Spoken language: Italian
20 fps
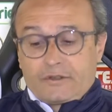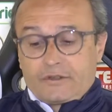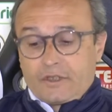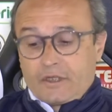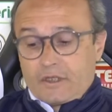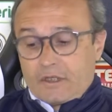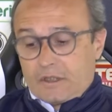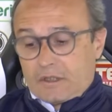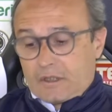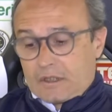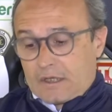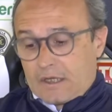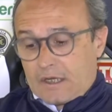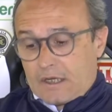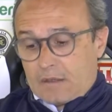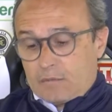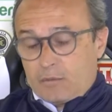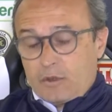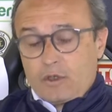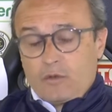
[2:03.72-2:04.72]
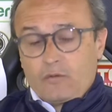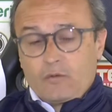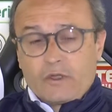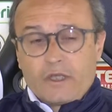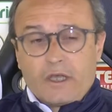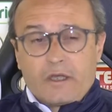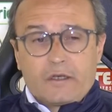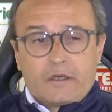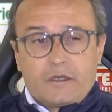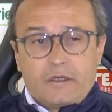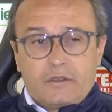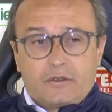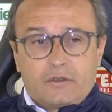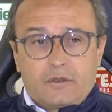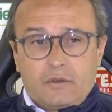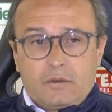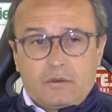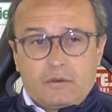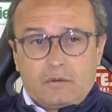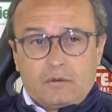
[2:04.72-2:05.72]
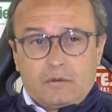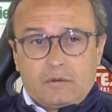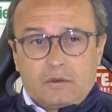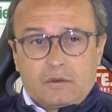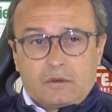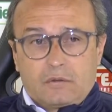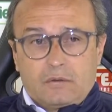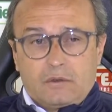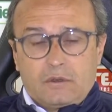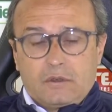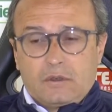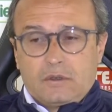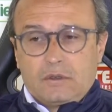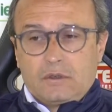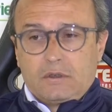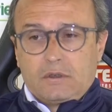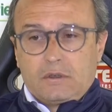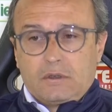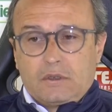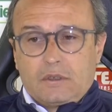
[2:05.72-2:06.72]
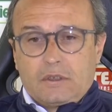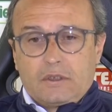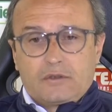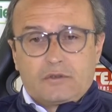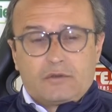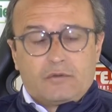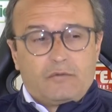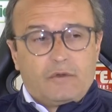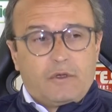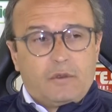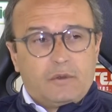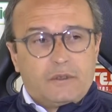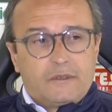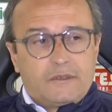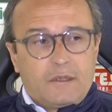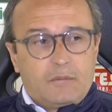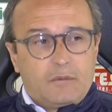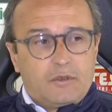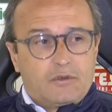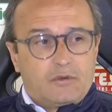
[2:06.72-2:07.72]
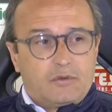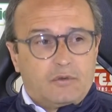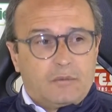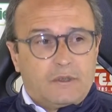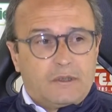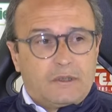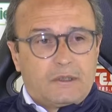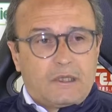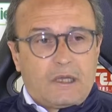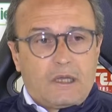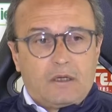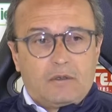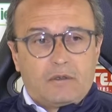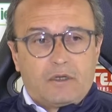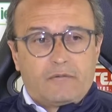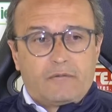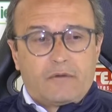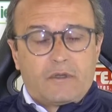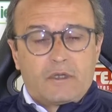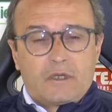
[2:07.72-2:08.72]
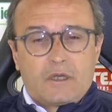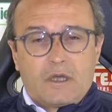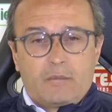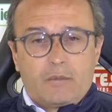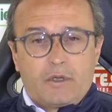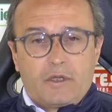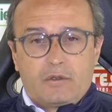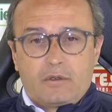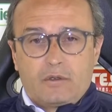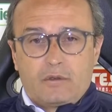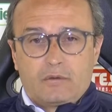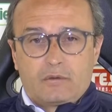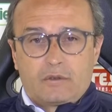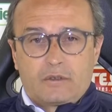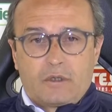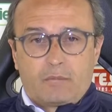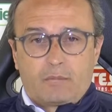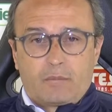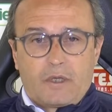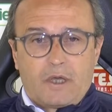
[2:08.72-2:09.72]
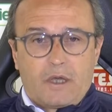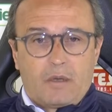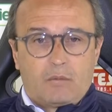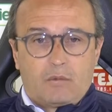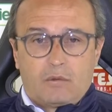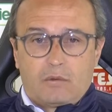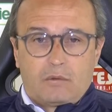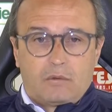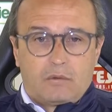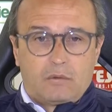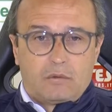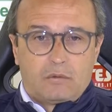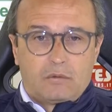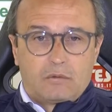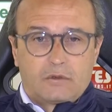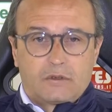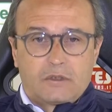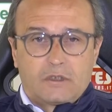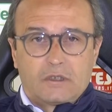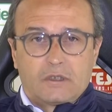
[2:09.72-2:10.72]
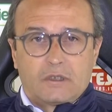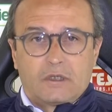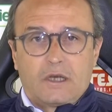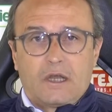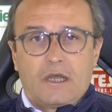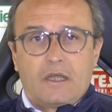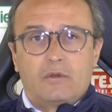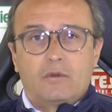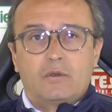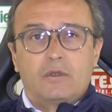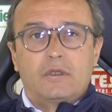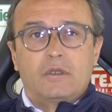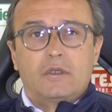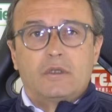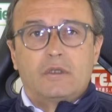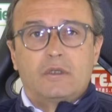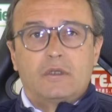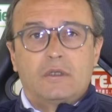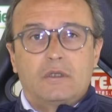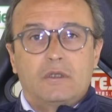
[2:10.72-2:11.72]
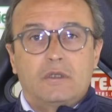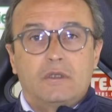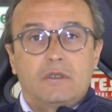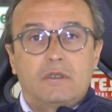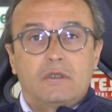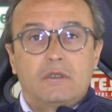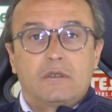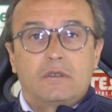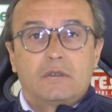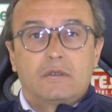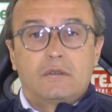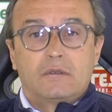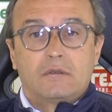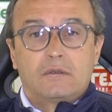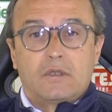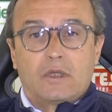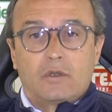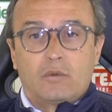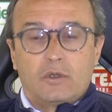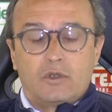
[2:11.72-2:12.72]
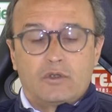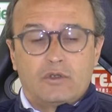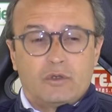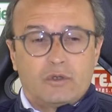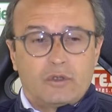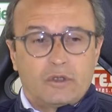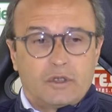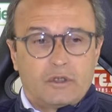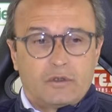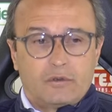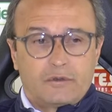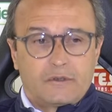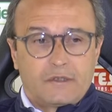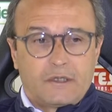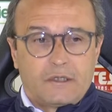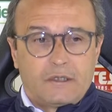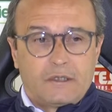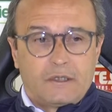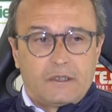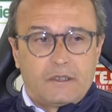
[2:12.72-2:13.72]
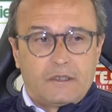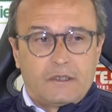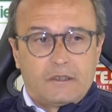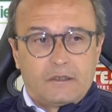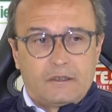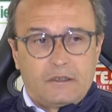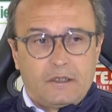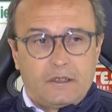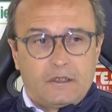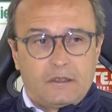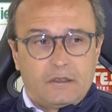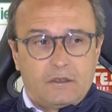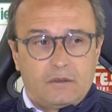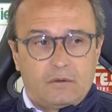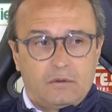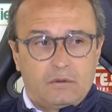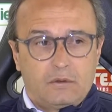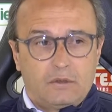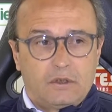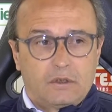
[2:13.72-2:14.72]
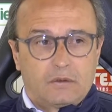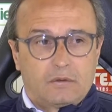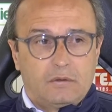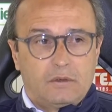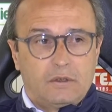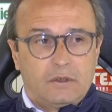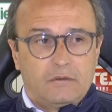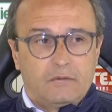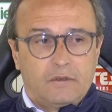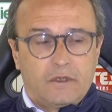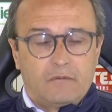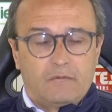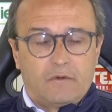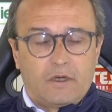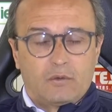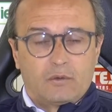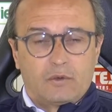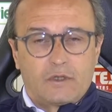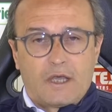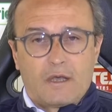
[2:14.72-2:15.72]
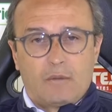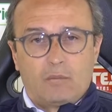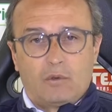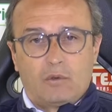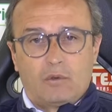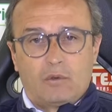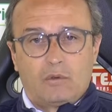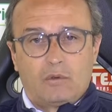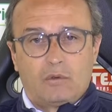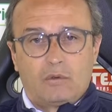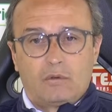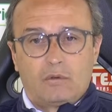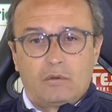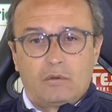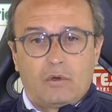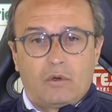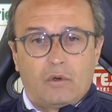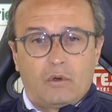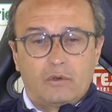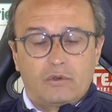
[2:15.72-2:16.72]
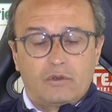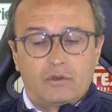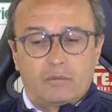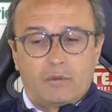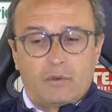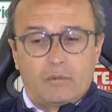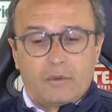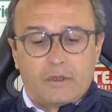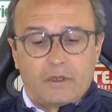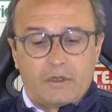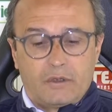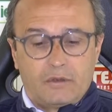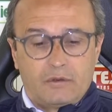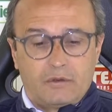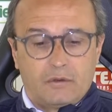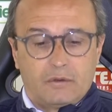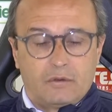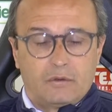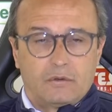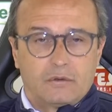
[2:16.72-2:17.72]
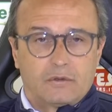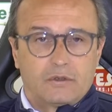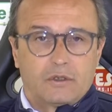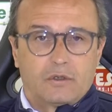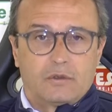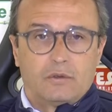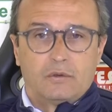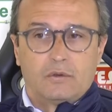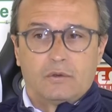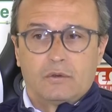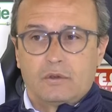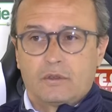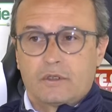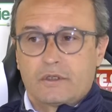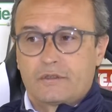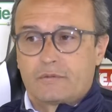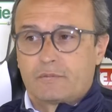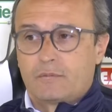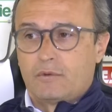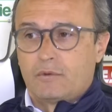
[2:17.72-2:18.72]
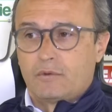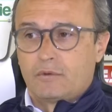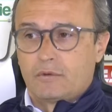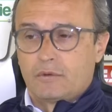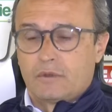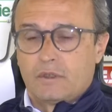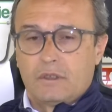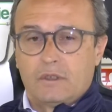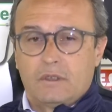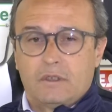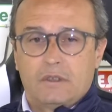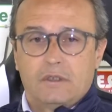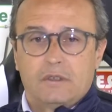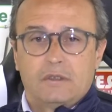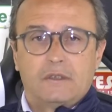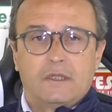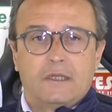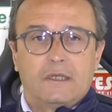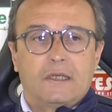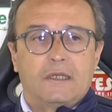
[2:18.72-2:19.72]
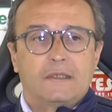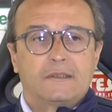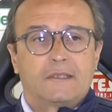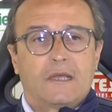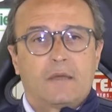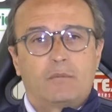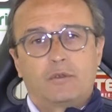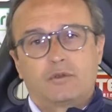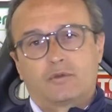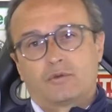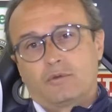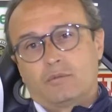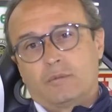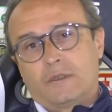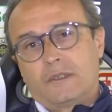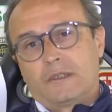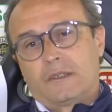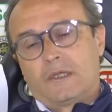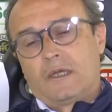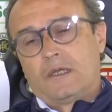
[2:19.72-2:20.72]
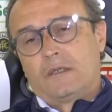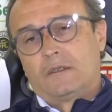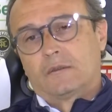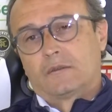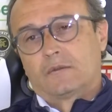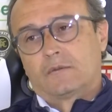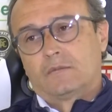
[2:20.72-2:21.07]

c'è Galabino che è a rischio, quindi adesso fa un esame strumentale, un affaticamento e non sappiamo se è in grado di, di, di da due giorni che non si allena, ieri e oggi, e quindi valutiamo oggi pomeriggio secondo il responso del, degli esami strumentali.